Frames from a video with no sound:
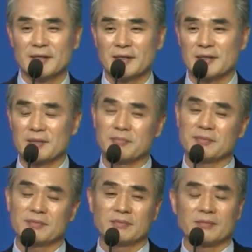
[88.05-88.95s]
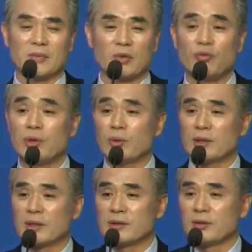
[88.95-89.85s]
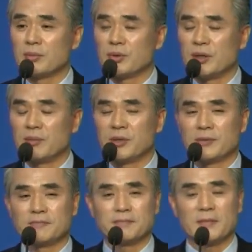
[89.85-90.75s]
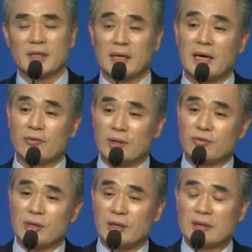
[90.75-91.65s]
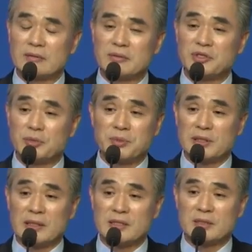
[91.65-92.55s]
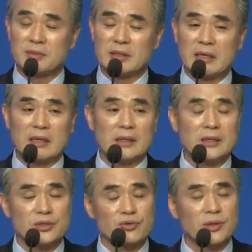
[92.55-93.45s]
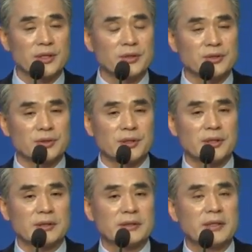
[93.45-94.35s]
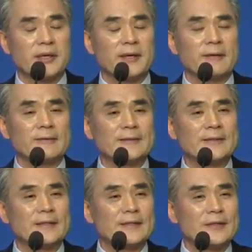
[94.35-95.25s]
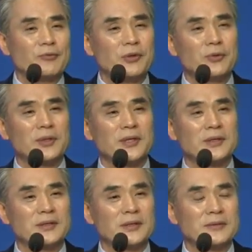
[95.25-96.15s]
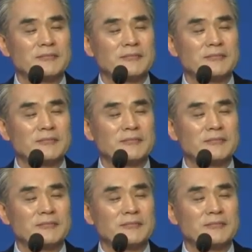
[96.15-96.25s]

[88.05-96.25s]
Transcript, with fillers: 음, 위로가 되는 건 뭐냐면 하루하루가 쉽지는 않습니다. 이 순례 여정이. 근데 위로가 되는 건